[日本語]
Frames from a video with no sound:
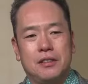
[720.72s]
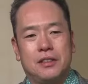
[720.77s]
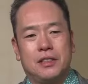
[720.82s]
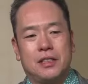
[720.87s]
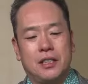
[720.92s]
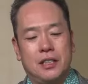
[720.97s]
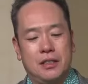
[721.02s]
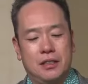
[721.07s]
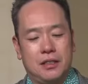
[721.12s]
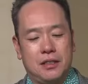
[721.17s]
口
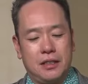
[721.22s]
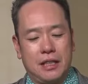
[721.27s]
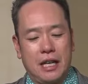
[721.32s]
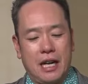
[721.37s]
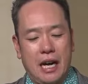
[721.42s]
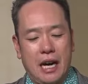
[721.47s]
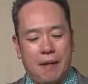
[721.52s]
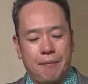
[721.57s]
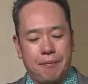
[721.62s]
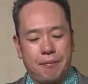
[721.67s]
選手
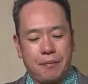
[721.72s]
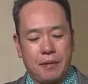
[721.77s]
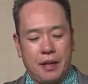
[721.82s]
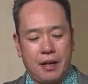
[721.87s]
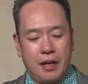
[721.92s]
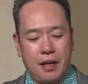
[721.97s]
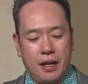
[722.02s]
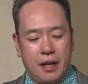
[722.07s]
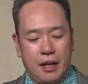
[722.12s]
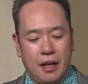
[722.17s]
が、
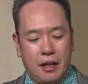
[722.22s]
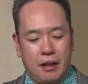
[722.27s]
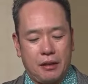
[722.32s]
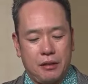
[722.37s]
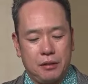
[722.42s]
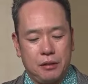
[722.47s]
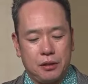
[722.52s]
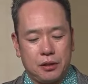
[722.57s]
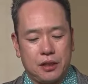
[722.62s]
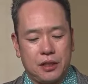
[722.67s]

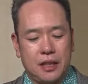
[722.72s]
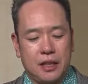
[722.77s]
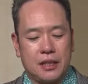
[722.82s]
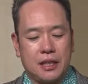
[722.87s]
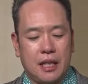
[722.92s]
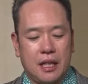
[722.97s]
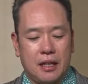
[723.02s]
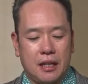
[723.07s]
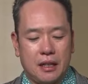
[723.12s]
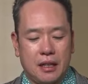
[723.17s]
えー、黒須田
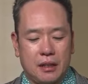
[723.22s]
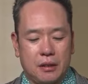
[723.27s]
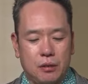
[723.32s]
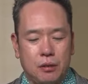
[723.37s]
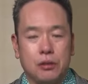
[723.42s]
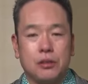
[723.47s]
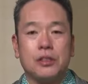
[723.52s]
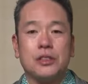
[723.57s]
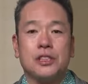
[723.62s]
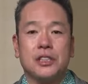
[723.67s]
さん
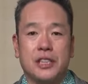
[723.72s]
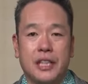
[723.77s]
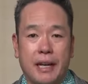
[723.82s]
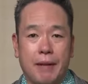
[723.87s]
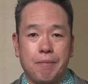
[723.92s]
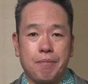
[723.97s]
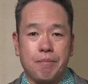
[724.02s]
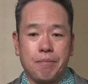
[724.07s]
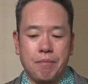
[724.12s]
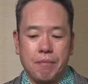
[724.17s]
独自
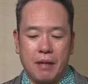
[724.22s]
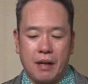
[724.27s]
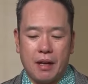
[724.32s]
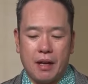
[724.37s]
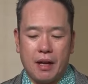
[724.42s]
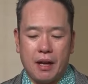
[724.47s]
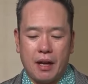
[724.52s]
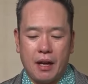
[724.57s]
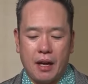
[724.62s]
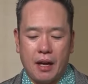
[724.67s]
で、
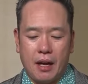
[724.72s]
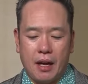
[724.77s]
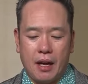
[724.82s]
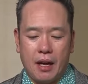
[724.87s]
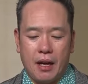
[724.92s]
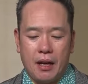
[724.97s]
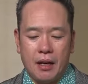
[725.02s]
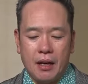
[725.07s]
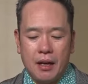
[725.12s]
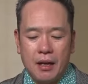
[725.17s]

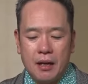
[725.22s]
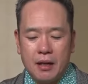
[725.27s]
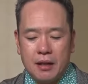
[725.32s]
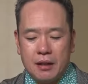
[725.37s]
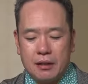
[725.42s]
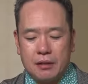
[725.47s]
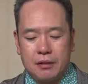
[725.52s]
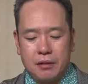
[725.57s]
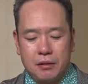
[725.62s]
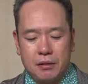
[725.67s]

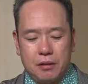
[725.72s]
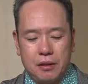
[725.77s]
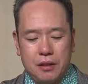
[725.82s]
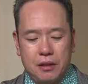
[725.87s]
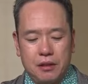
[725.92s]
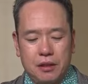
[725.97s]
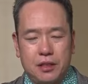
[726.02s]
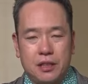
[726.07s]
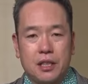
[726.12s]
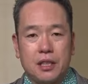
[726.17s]
えー、この
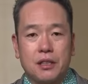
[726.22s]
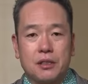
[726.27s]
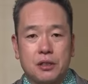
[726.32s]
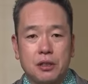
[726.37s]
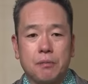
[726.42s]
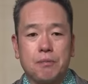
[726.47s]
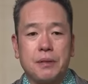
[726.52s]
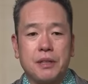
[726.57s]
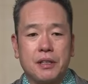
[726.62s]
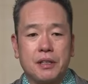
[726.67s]
井口選
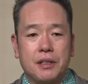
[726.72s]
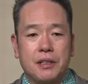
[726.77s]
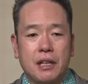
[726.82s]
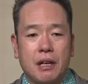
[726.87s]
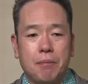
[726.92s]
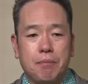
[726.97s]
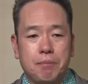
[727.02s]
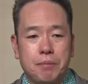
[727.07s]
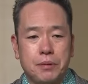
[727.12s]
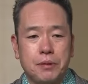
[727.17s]
手を
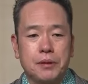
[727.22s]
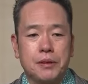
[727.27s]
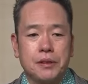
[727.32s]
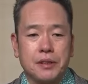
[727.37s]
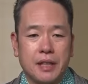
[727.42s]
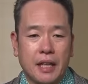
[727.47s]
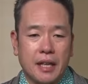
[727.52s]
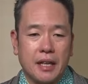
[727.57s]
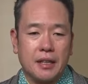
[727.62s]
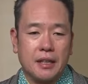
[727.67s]
ピックアップ
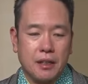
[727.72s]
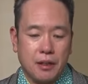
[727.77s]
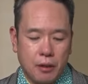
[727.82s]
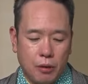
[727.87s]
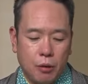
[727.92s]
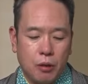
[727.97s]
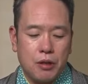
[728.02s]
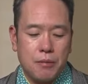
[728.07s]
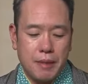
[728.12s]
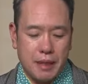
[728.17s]
されて
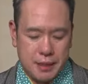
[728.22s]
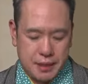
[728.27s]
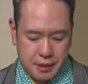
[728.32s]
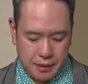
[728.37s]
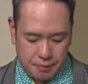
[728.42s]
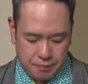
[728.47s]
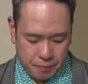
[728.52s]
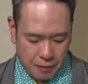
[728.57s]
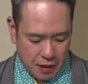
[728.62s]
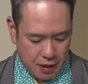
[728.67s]
おりま
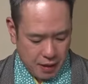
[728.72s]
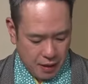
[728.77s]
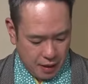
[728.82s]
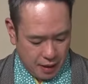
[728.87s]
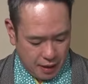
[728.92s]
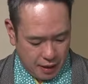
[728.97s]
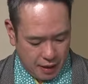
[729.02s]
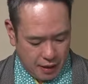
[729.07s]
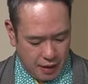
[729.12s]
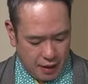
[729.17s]
す。
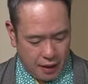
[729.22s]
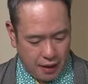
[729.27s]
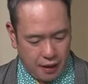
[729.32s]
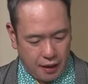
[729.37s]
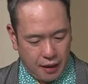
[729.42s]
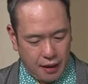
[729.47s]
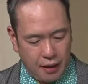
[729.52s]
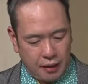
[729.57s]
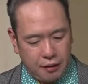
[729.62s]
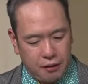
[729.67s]

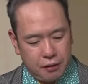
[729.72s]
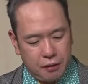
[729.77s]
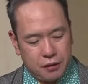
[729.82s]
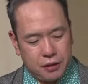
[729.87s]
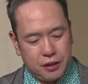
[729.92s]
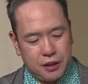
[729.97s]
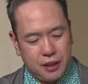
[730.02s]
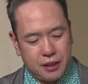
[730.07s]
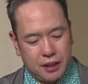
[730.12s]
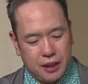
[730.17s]
えー、黒
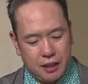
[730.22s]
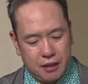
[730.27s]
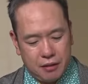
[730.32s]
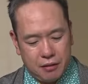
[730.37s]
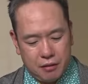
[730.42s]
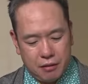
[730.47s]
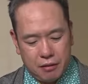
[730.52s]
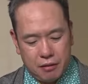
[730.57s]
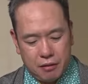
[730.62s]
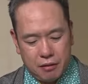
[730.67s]
須田さ
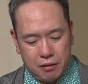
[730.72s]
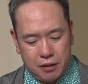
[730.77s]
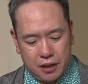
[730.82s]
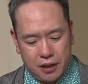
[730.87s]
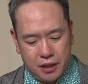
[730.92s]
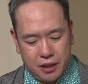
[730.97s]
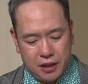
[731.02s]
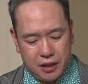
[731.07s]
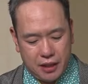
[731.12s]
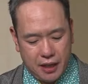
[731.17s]
んの
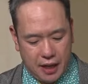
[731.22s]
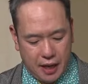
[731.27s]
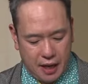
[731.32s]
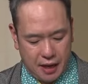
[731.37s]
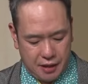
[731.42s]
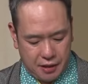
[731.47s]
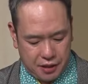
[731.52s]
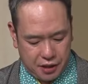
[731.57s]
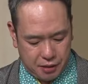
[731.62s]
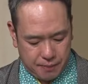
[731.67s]
記事
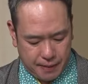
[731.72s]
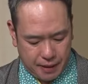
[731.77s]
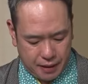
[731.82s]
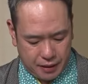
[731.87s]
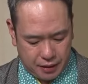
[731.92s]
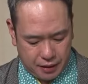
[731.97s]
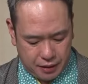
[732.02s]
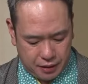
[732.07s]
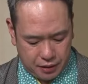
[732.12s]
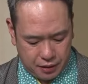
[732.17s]
で一
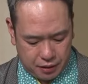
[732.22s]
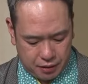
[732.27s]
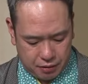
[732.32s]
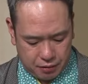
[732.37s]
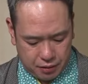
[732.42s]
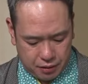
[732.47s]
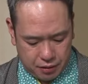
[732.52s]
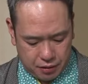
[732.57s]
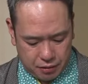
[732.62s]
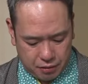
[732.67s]
番印
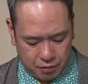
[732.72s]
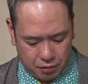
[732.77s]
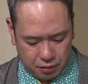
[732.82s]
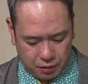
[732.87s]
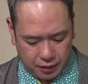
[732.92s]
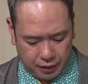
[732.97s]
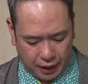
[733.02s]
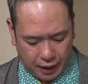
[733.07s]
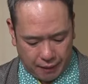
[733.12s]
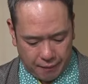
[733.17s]
象に
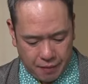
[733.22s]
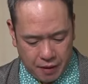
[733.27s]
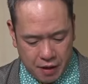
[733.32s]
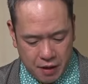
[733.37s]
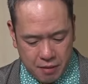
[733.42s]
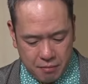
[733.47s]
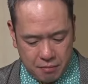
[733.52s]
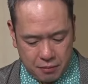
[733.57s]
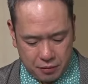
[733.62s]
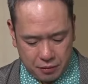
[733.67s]
残った
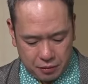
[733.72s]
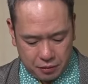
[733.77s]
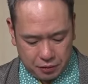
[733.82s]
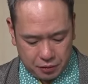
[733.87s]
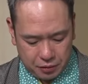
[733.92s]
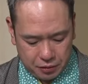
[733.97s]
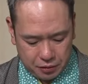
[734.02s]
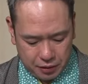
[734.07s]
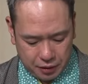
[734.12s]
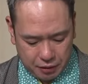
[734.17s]
もの
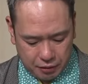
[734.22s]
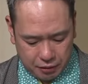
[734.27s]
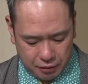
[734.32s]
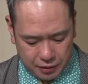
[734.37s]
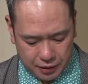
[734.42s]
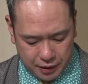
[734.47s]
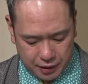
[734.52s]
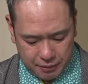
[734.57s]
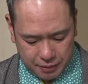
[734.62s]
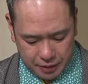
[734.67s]
というのが
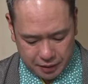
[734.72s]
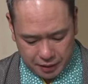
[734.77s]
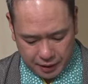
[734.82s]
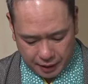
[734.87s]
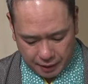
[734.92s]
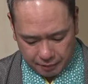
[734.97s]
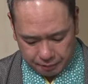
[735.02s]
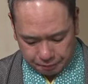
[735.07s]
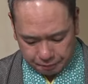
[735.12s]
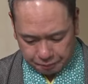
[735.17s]
ございまし
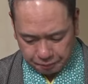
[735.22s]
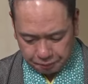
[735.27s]
て